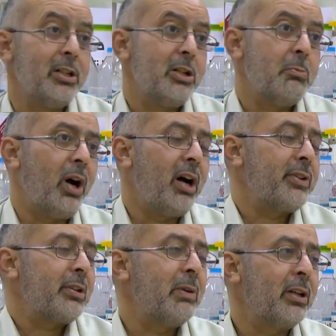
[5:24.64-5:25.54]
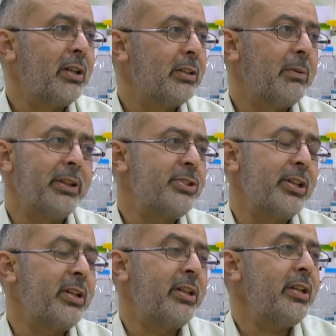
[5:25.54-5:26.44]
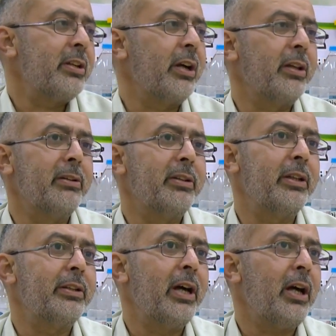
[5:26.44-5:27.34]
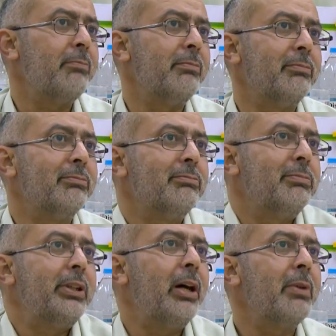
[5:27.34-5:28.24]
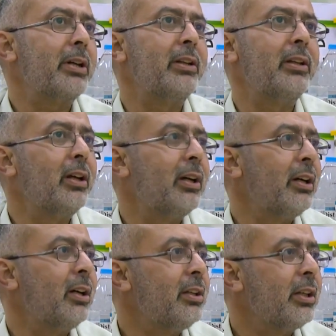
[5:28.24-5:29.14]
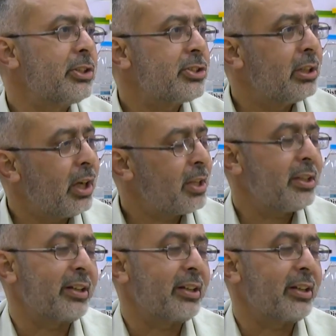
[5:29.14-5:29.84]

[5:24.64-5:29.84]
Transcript: محافظة البقاء طبعا هذا شيء كثير هذا دعم بدعمك لانك تشتغل اكثر